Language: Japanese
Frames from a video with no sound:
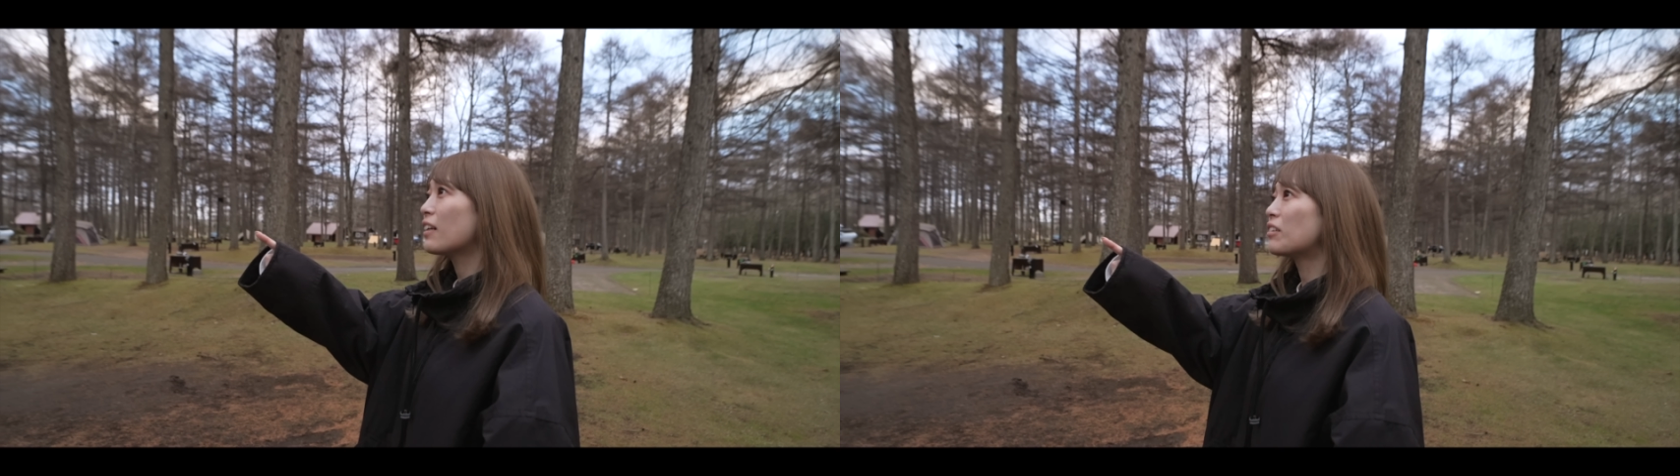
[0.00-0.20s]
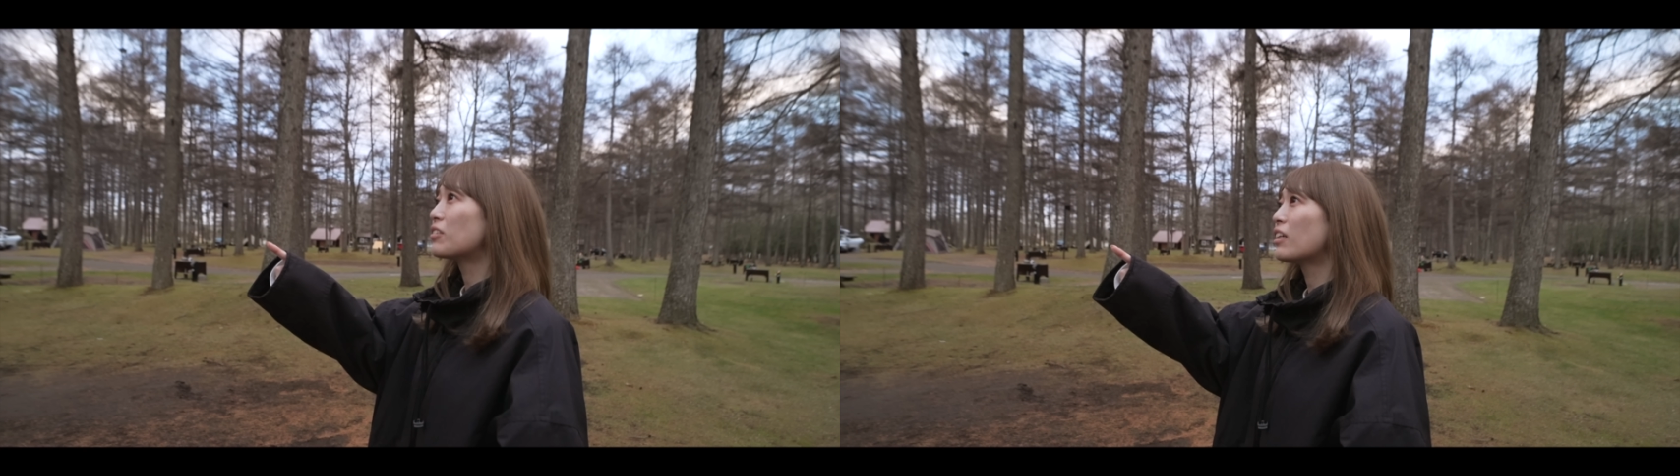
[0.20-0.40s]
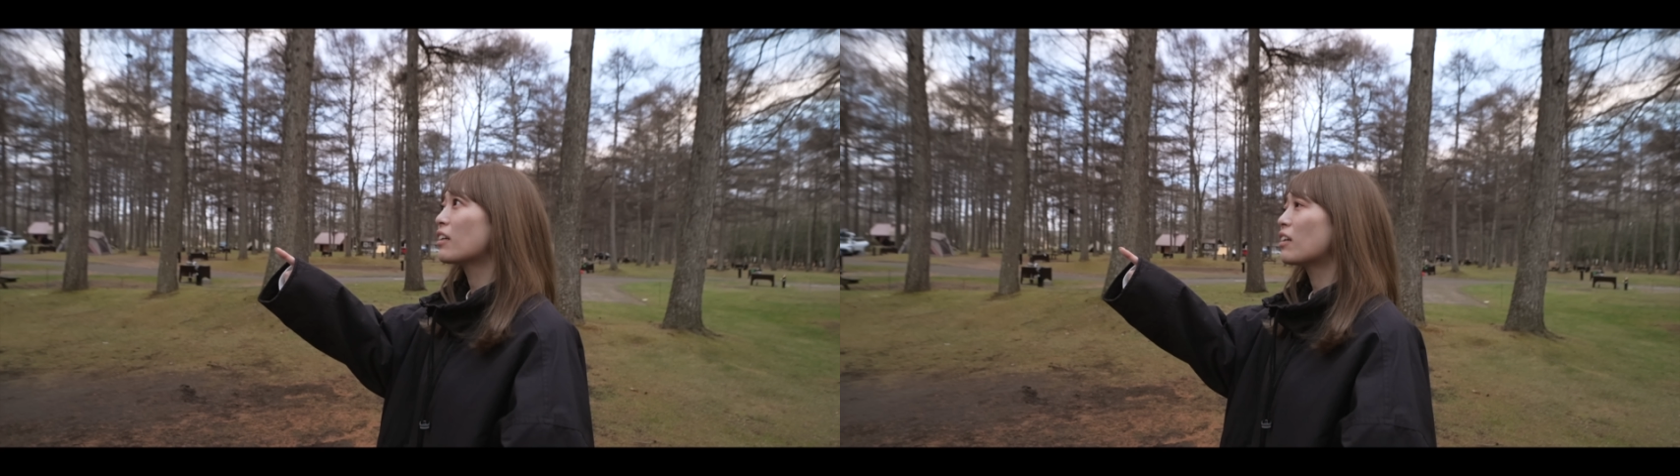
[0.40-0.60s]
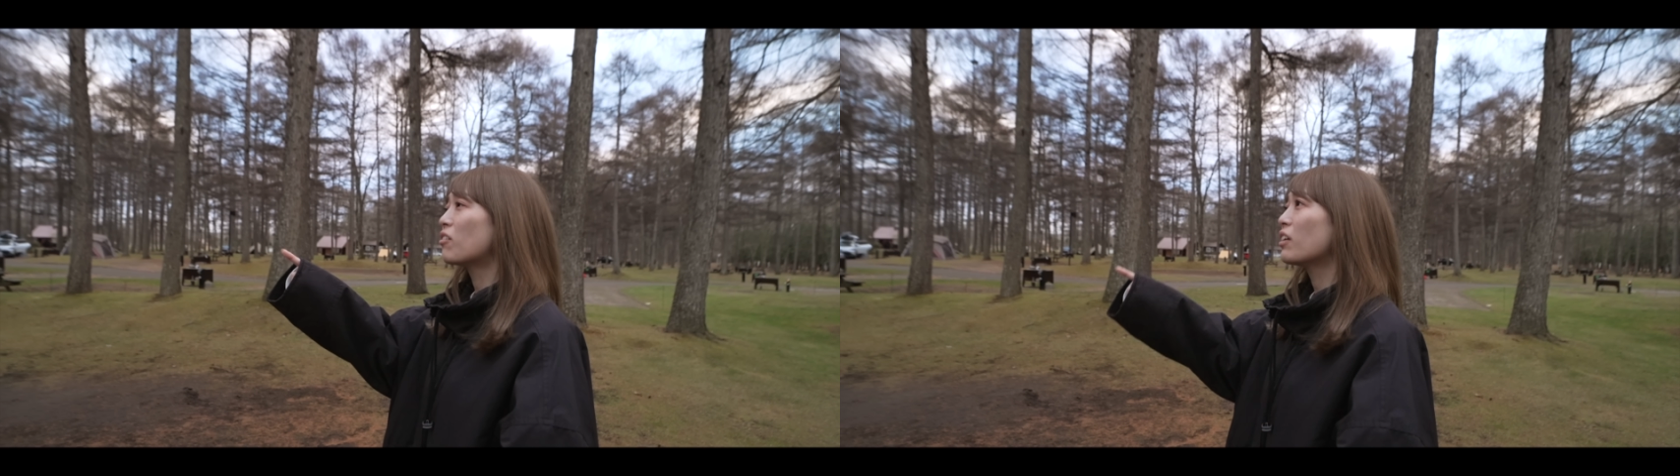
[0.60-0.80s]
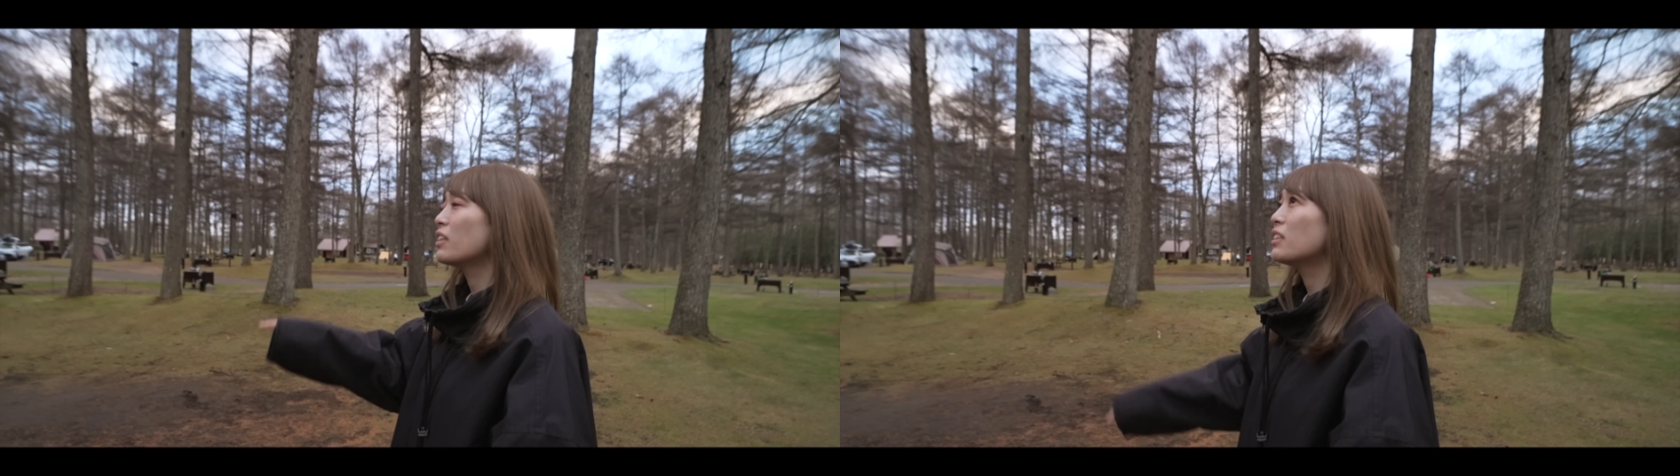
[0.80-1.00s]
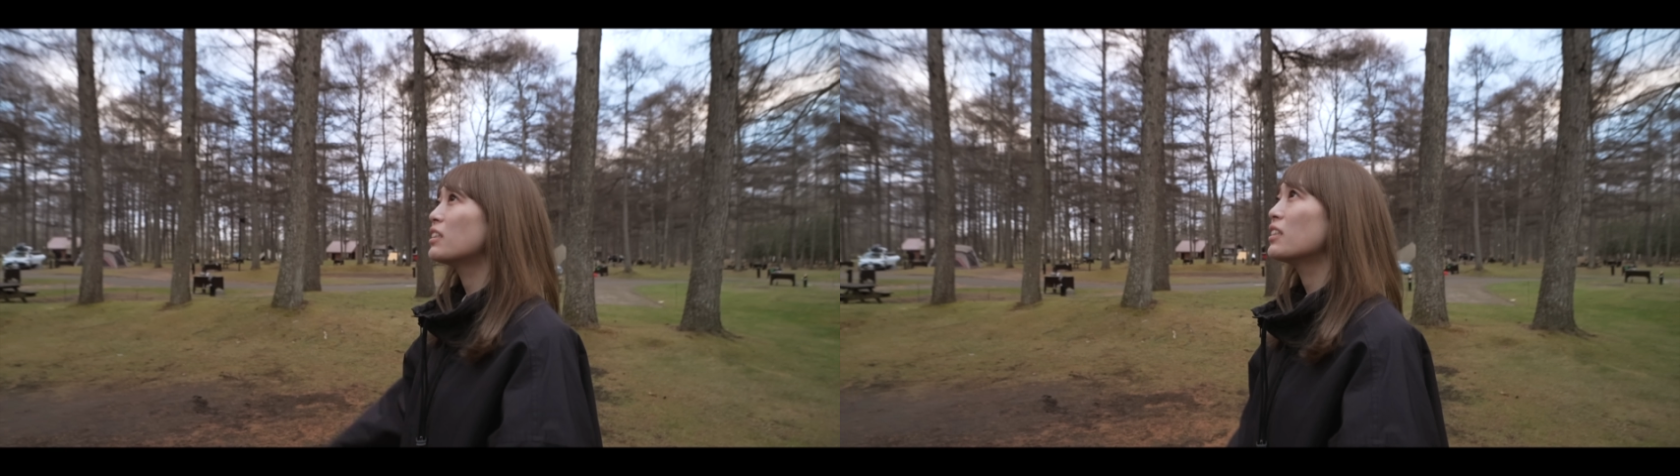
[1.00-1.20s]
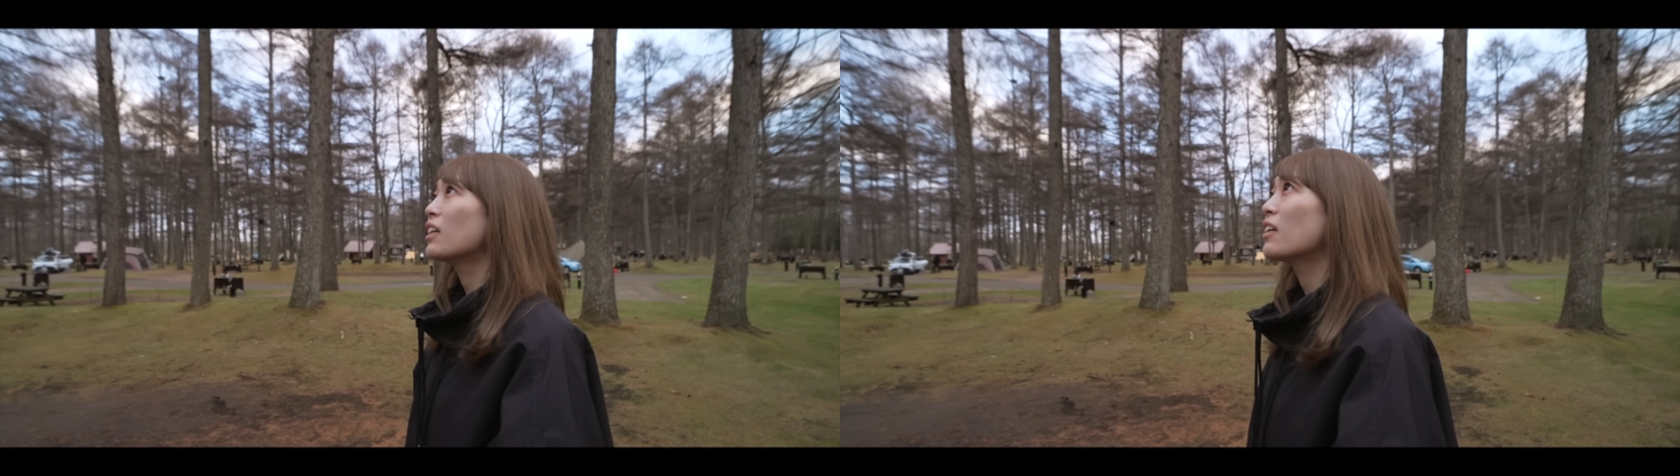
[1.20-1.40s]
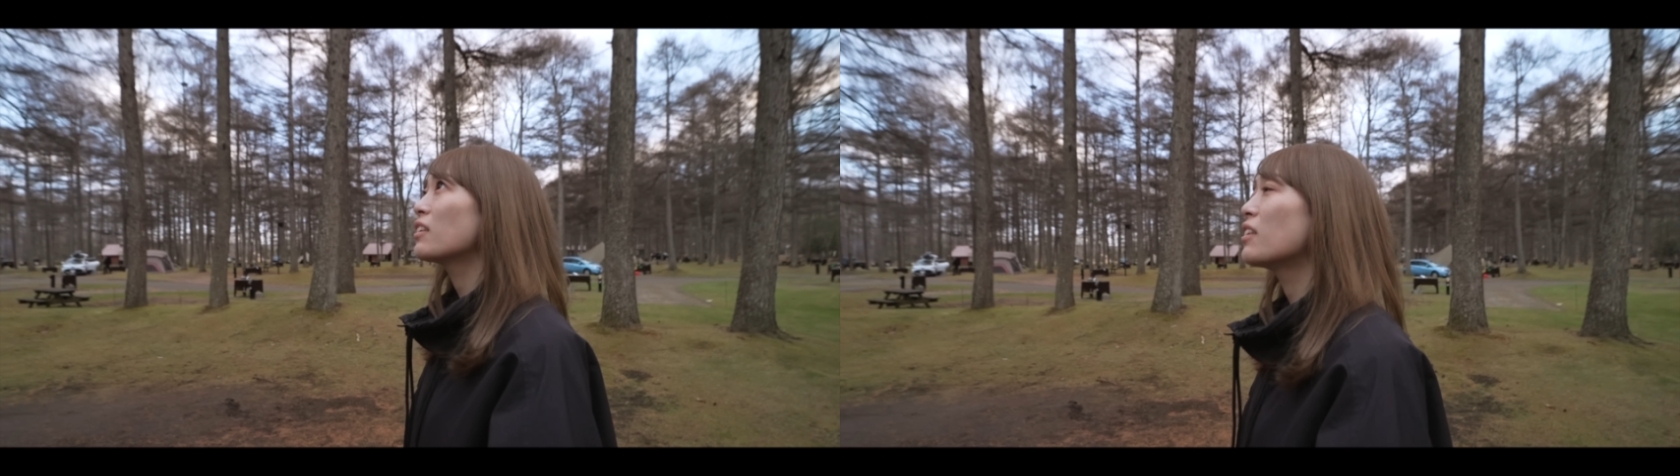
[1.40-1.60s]
あのなんかオレンジが
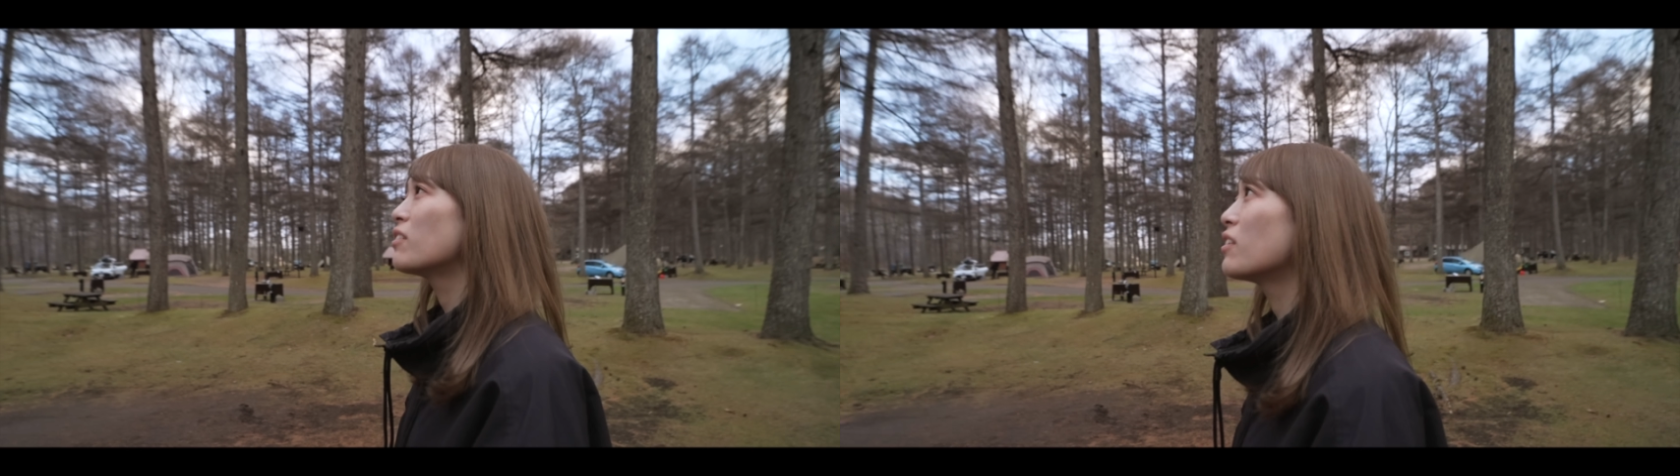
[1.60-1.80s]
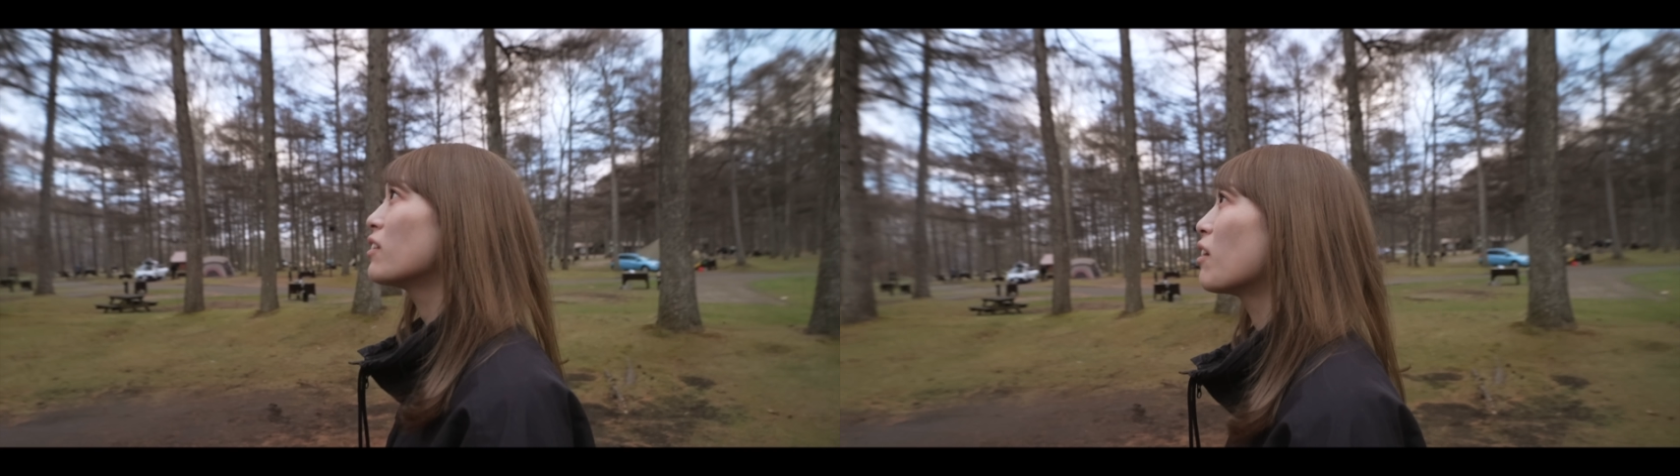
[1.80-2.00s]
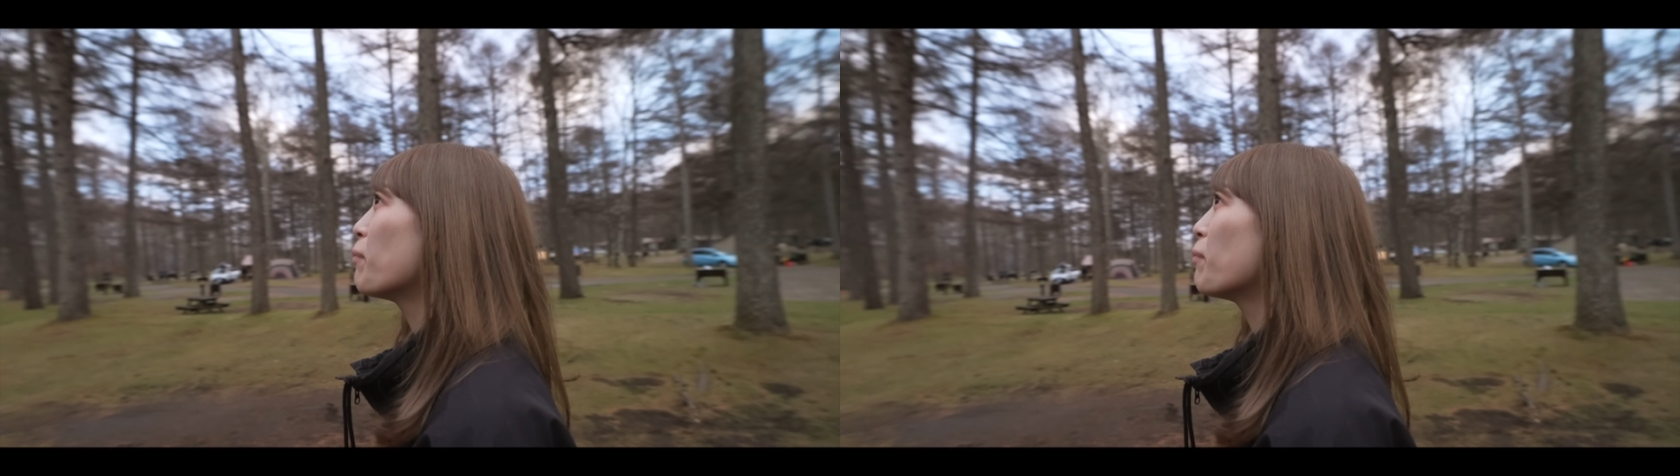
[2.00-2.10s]
かってるっていうか